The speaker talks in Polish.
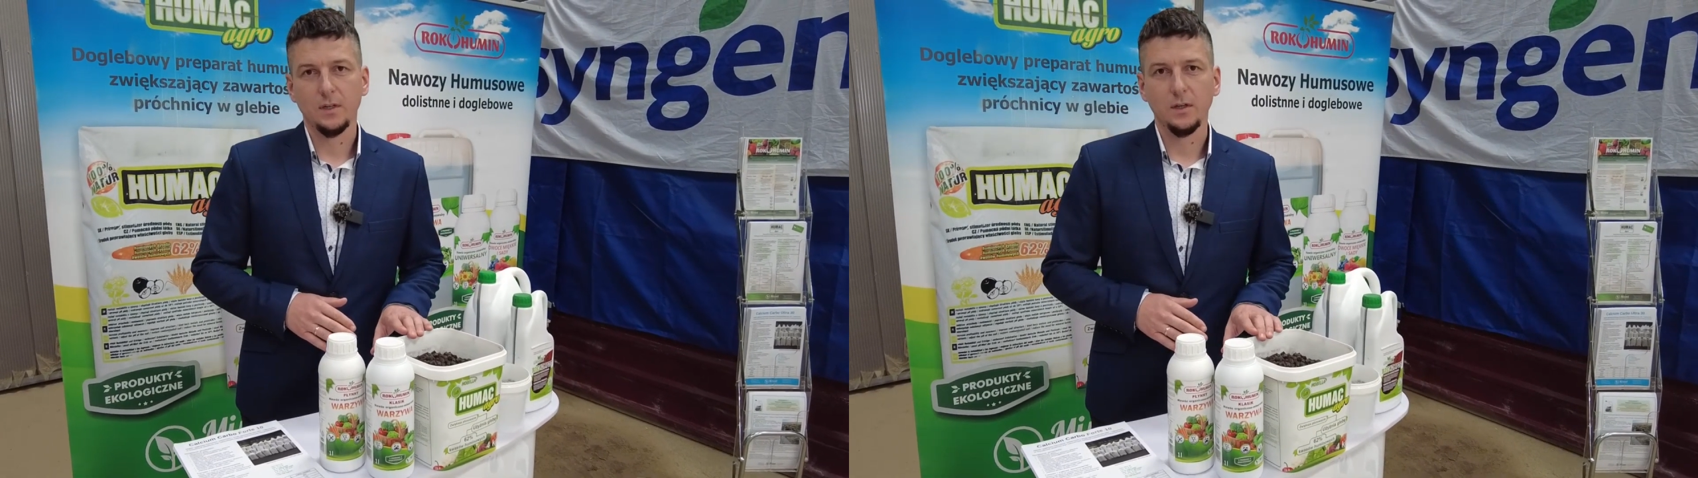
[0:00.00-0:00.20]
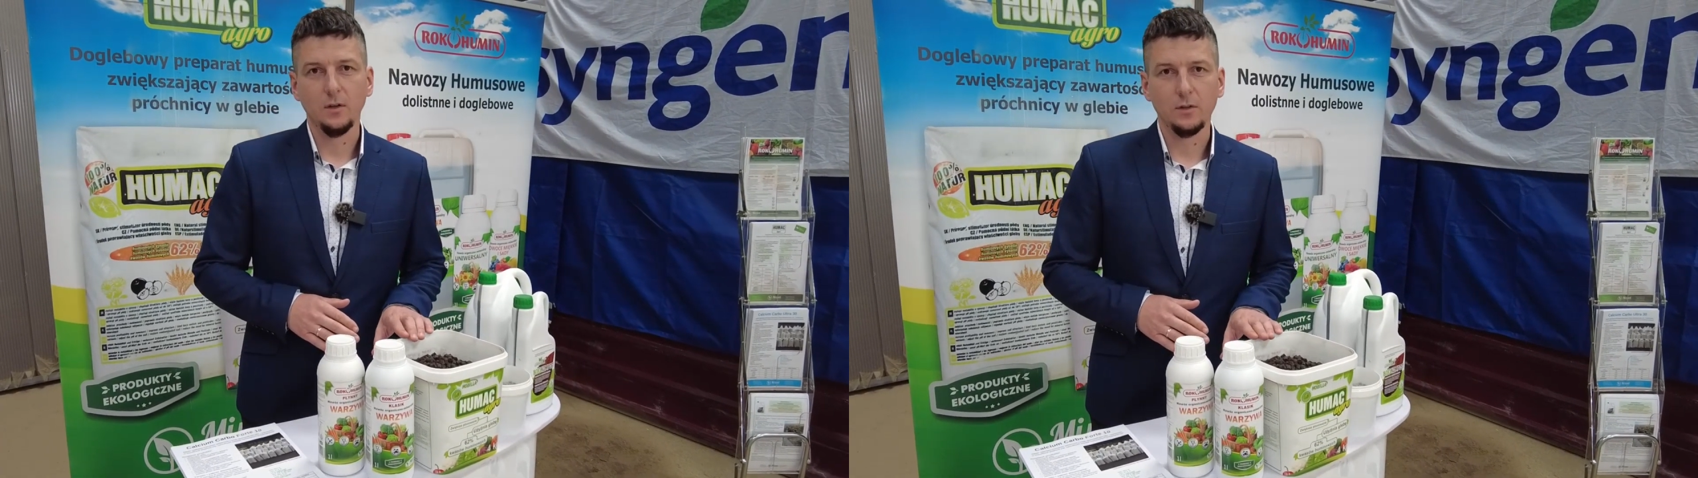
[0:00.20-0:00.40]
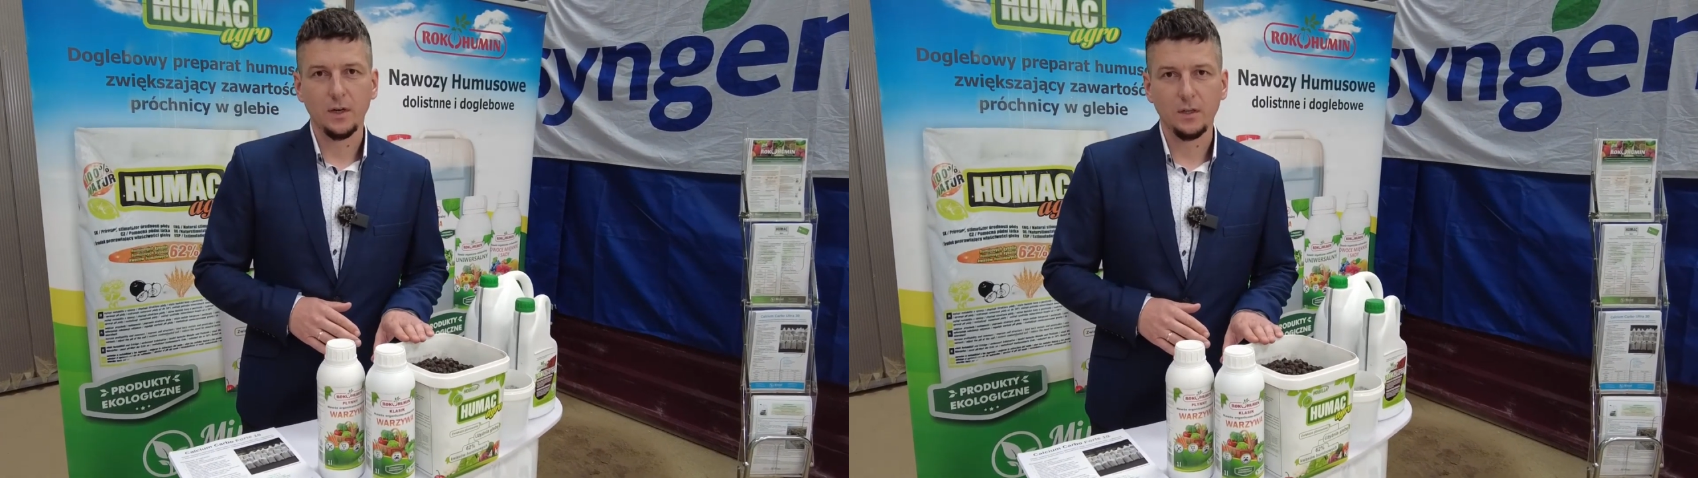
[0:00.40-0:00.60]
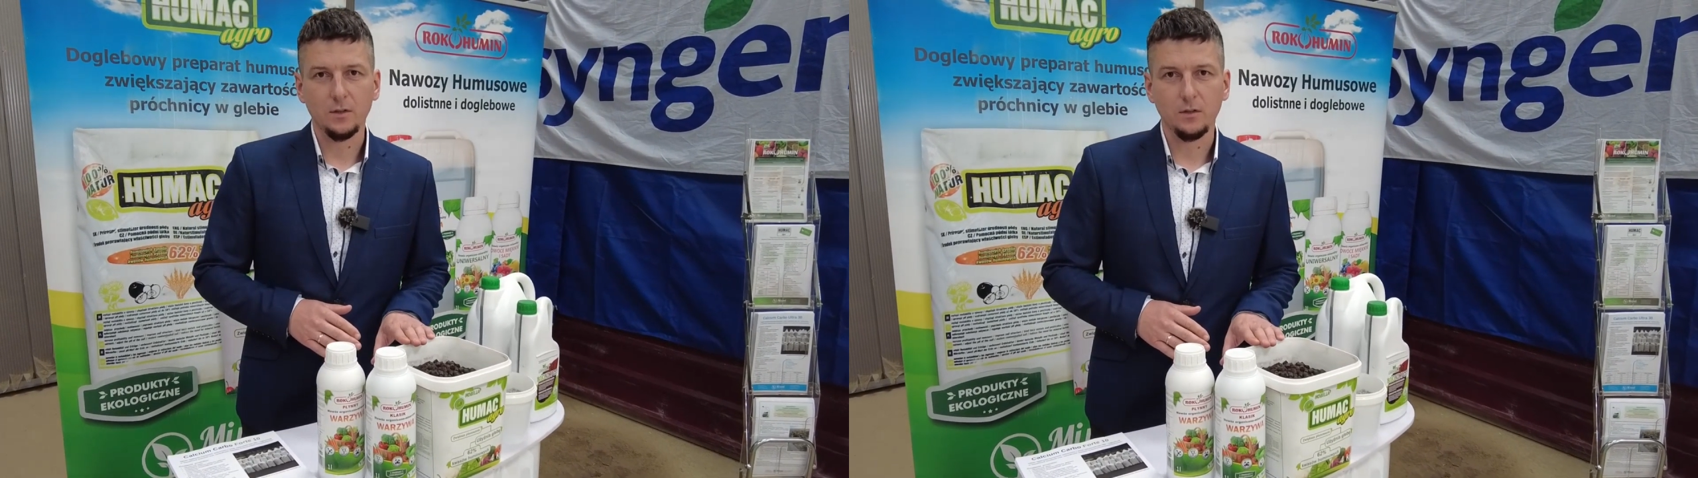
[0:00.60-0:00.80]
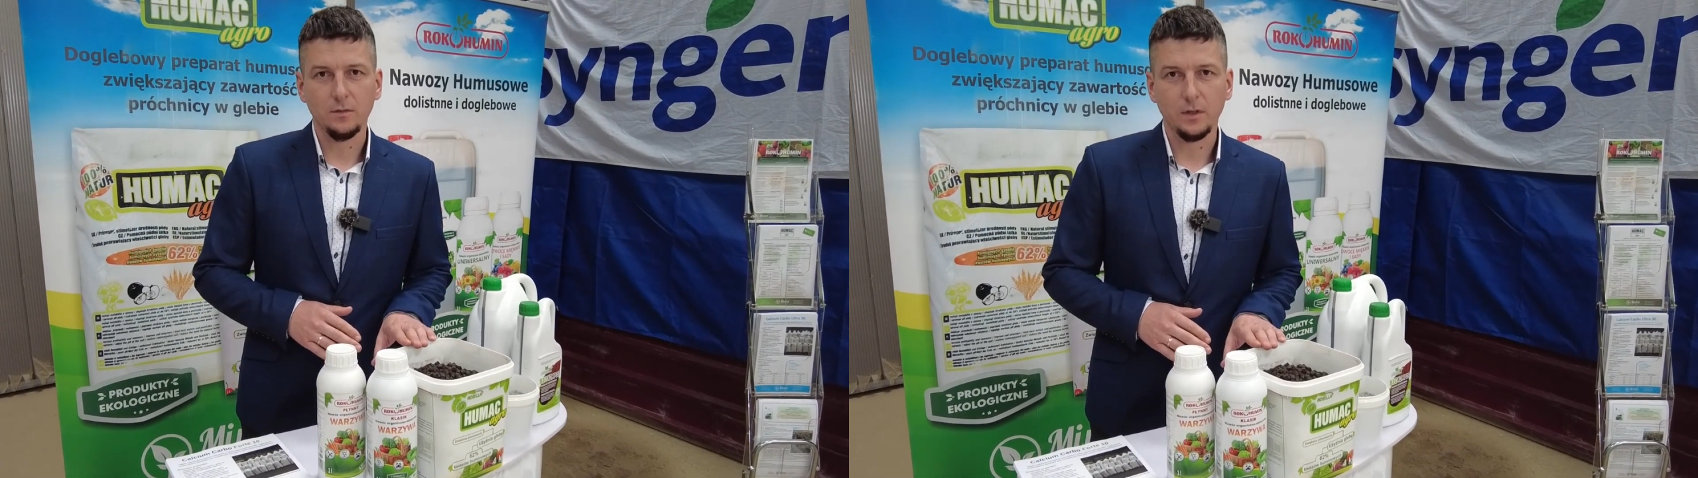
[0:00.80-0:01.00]

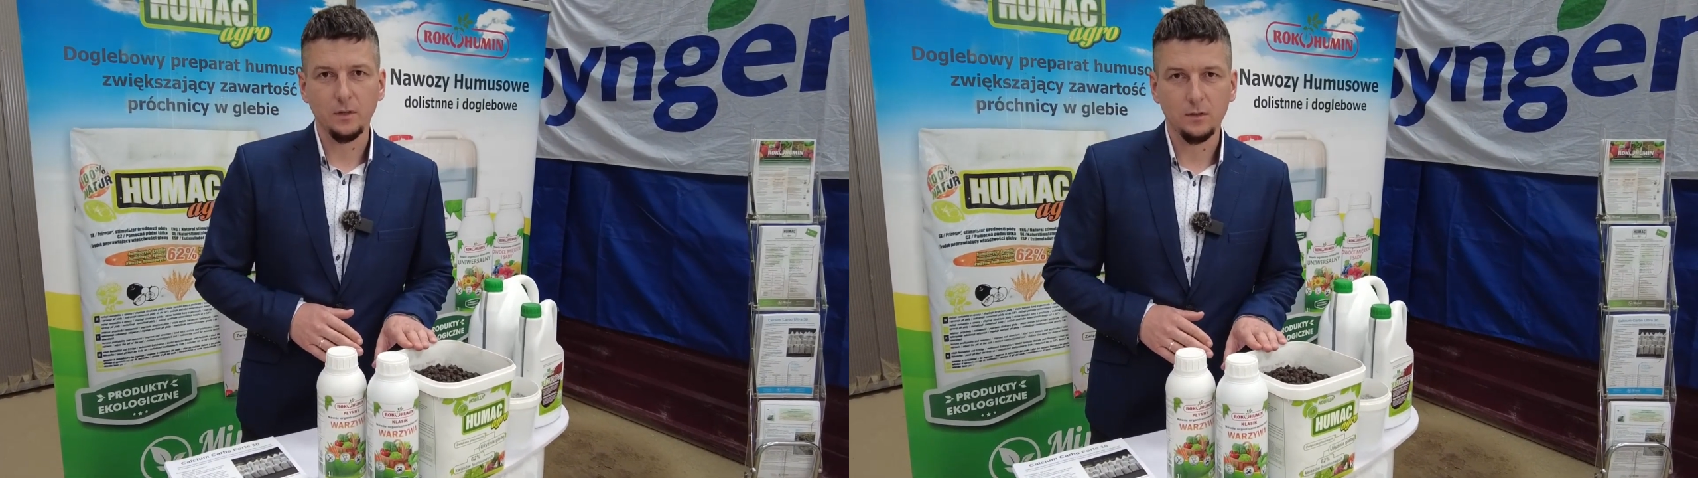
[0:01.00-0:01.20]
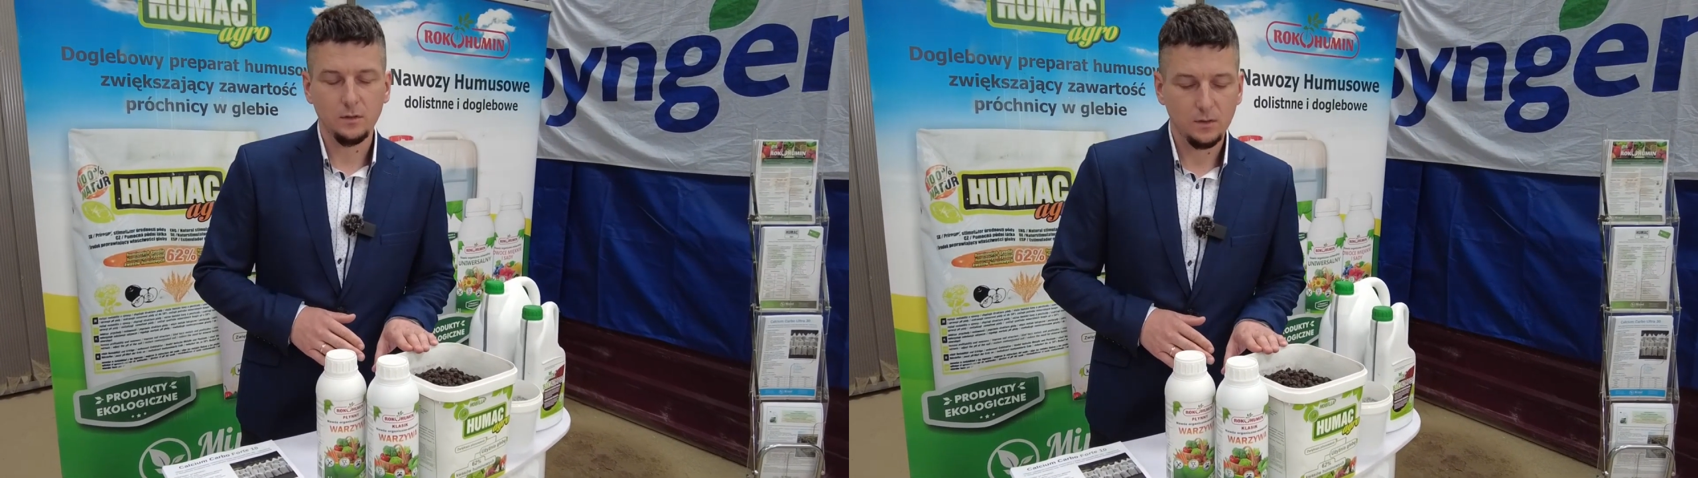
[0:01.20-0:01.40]
leonardytowego.